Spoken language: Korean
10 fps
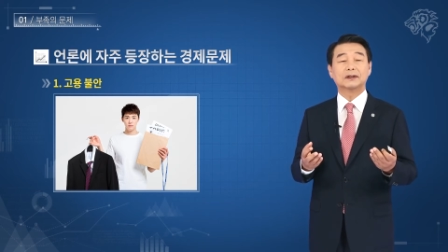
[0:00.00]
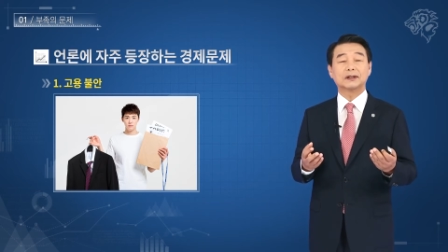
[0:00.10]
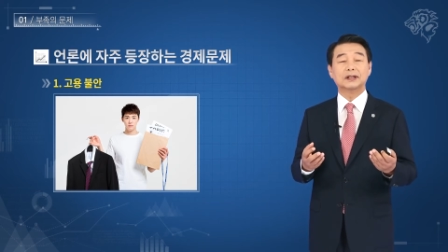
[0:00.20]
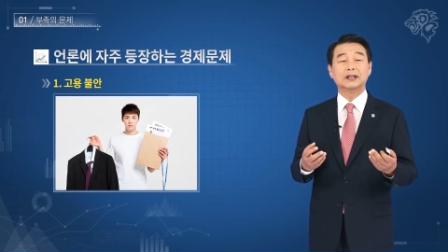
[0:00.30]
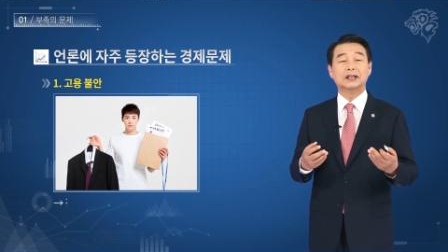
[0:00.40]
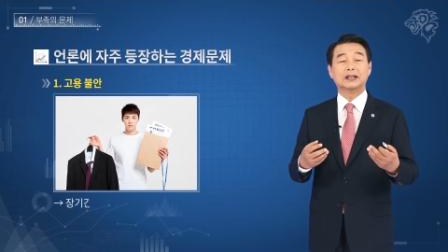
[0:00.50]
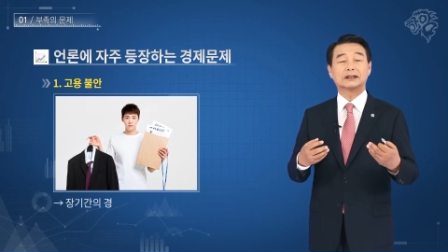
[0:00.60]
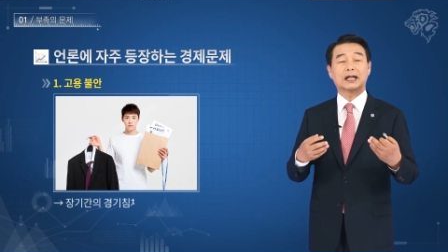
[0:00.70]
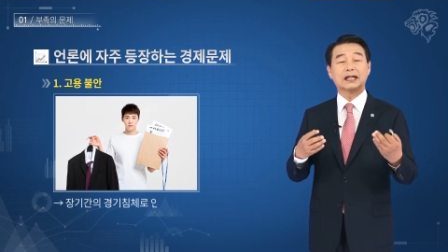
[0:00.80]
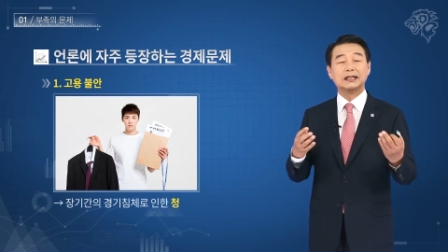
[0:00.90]
특히
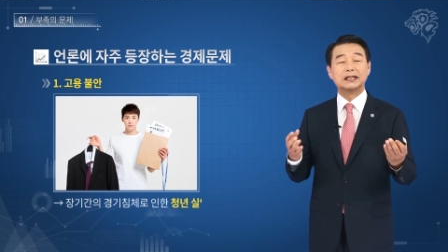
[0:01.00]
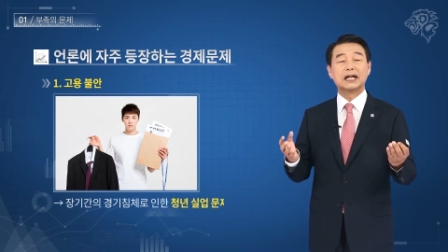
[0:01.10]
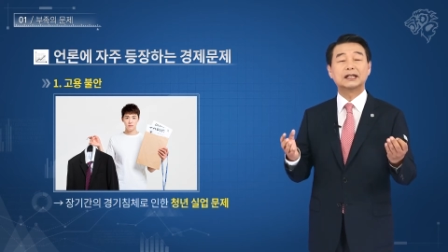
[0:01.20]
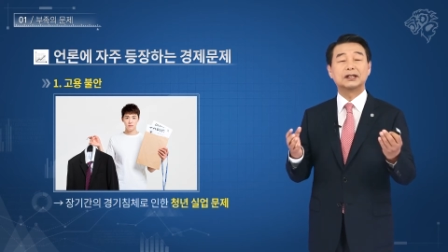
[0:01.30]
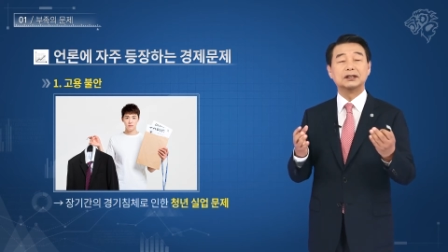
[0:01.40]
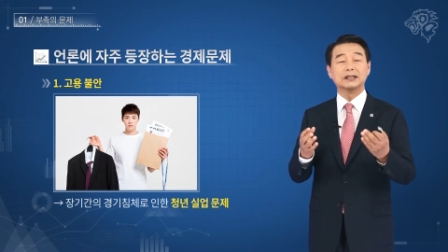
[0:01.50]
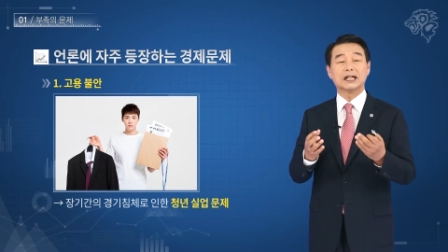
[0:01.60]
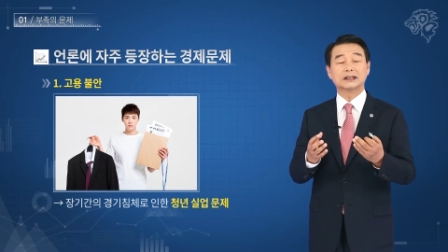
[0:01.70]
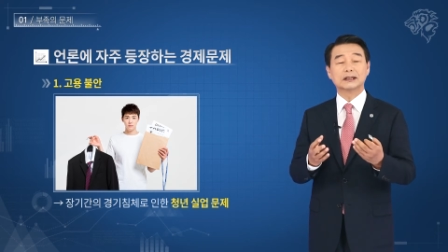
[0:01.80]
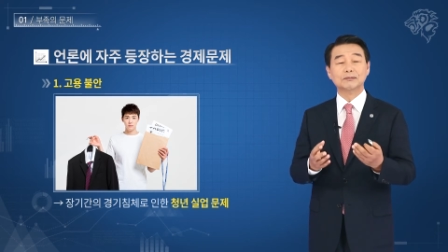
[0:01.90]
장기간
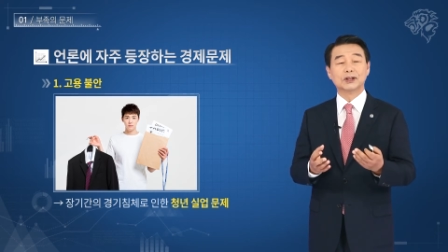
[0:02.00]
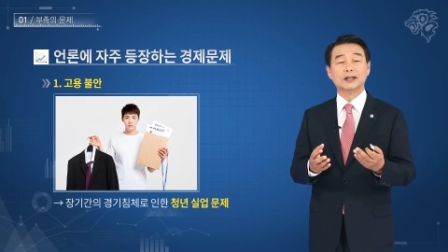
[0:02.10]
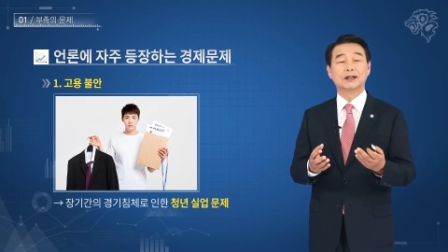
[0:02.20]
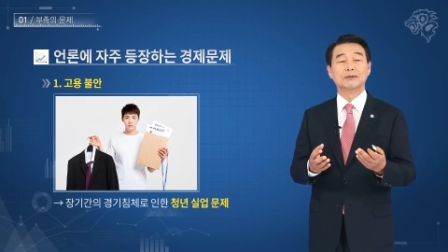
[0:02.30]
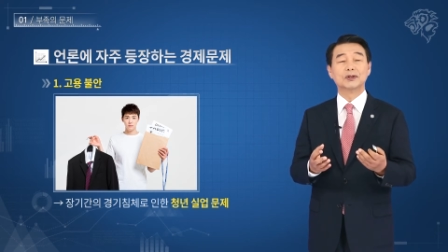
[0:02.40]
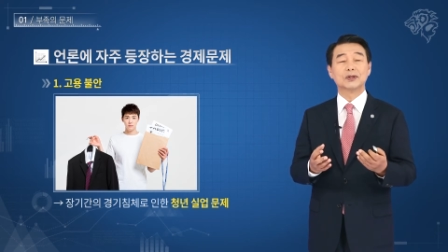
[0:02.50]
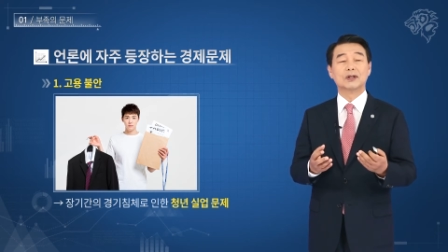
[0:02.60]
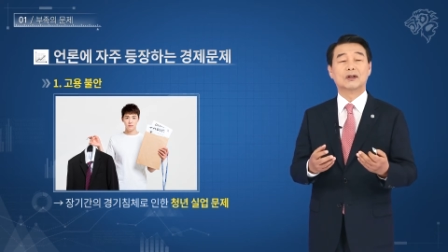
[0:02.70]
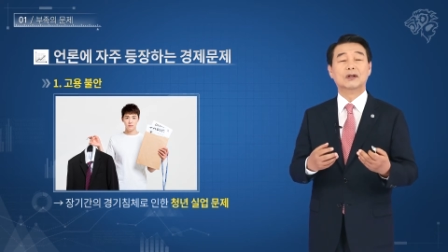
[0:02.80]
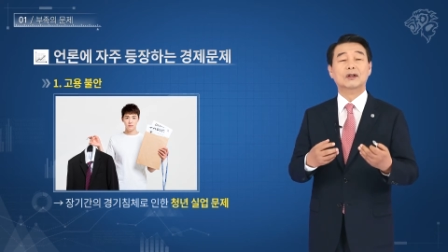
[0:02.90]
경기가
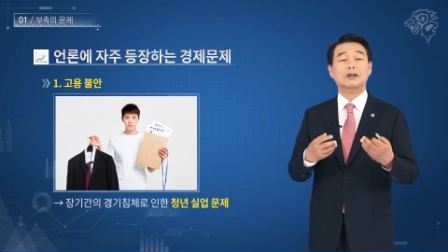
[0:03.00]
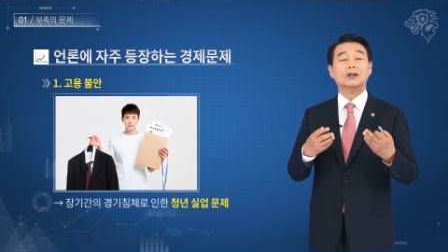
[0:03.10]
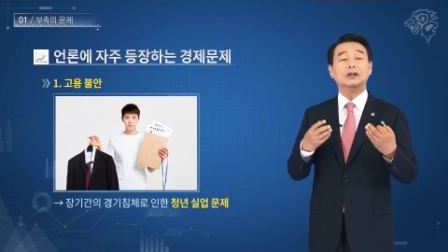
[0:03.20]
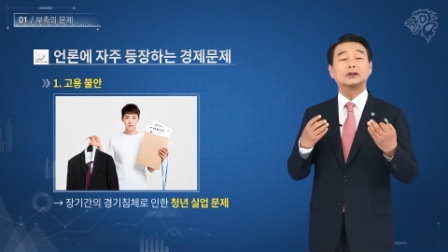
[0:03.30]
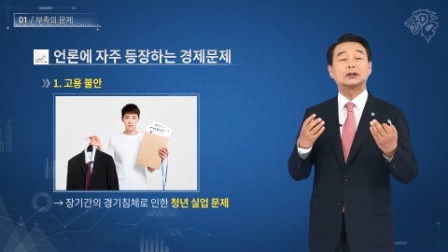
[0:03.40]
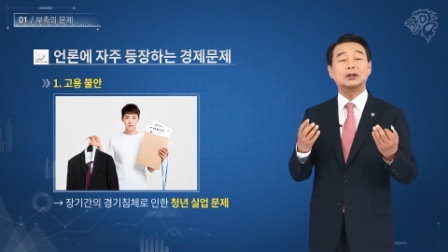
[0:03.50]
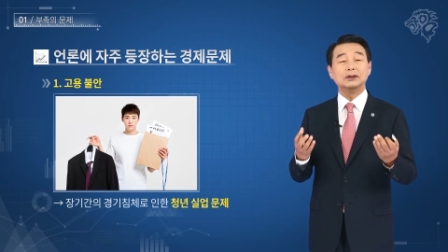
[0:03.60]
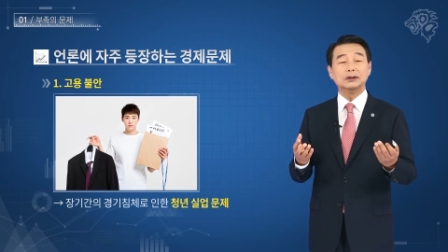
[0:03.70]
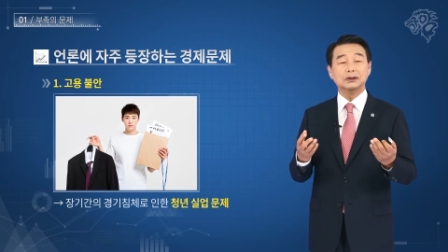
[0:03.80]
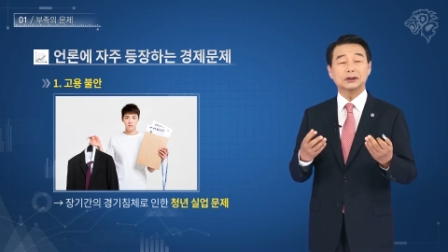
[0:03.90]
침체되면서
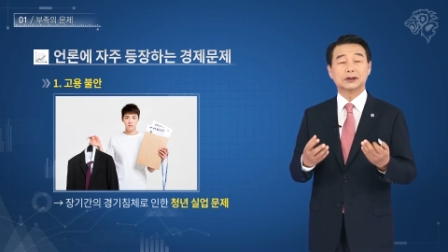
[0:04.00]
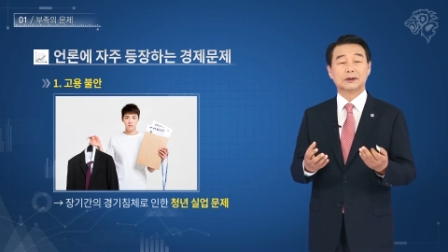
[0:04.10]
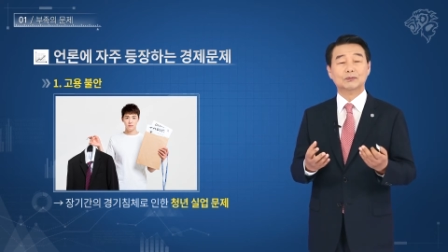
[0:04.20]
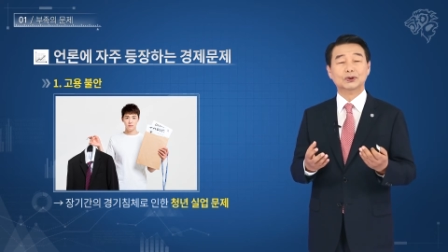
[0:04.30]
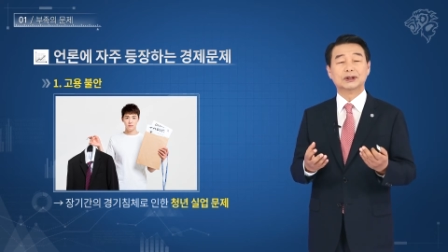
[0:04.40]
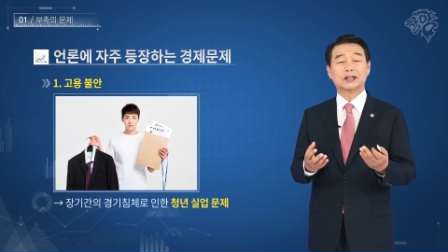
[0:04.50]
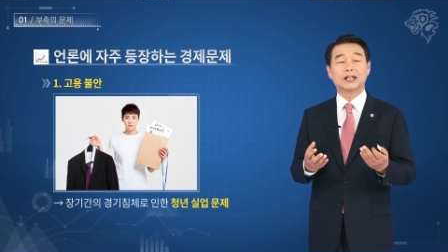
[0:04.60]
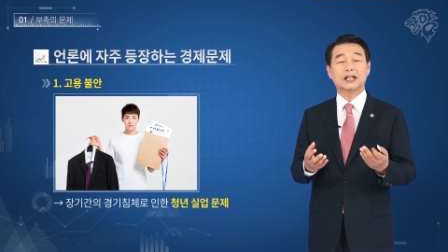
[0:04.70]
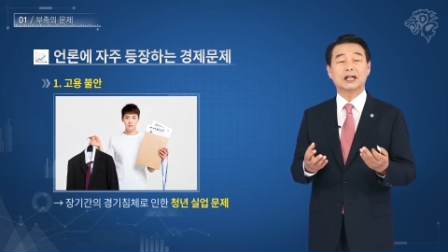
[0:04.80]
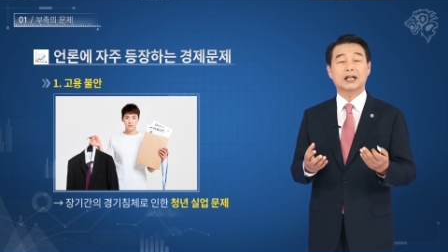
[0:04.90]
청년 실업
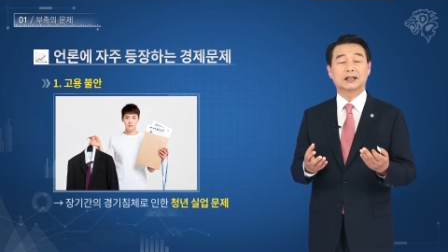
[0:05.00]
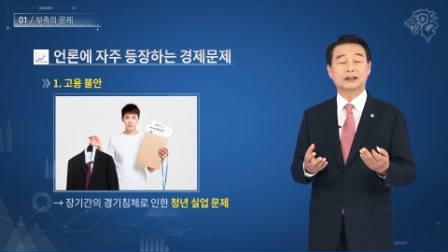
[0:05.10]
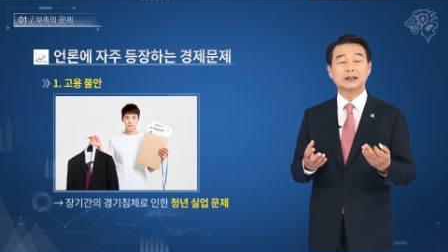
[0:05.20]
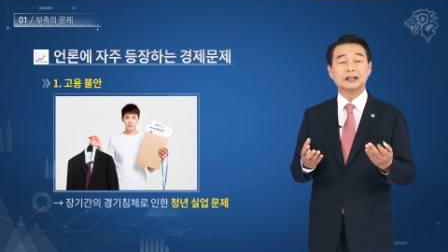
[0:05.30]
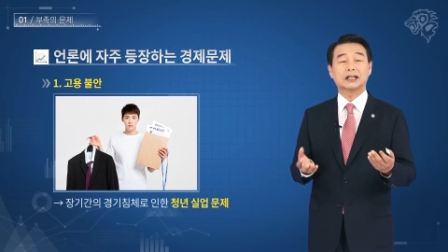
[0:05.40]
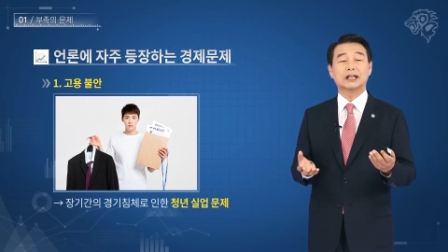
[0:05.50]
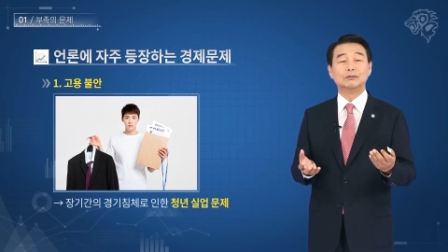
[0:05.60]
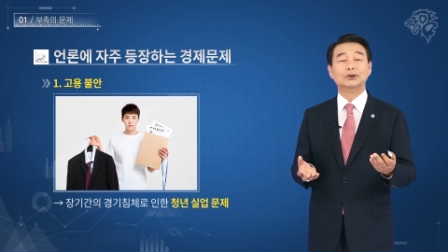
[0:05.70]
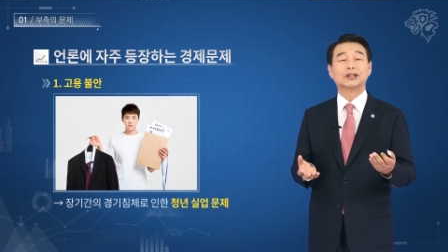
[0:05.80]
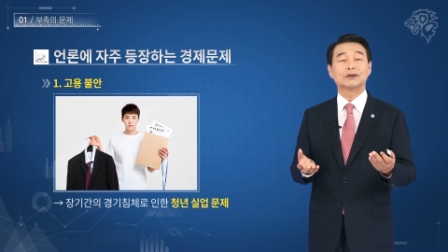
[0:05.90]
문제가
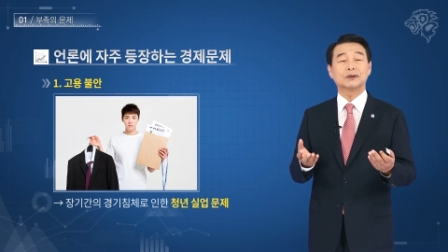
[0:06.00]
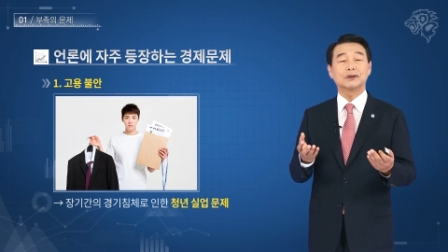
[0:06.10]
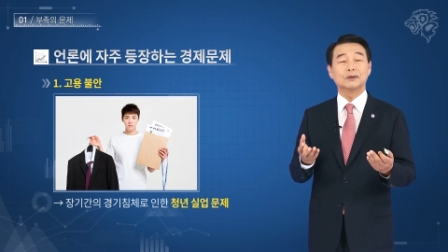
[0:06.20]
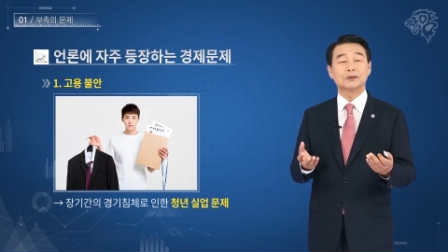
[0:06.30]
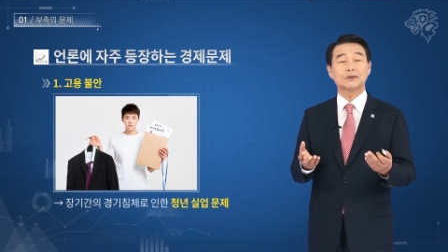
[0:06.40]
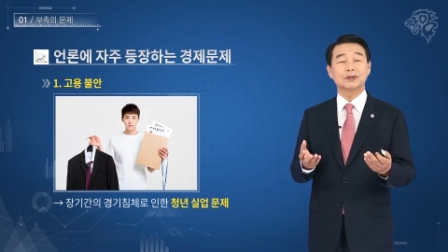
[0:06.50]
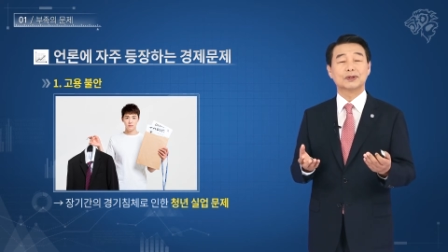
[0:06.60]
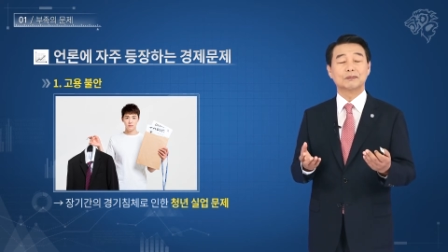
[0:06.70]
심각한 문제로 떠오르고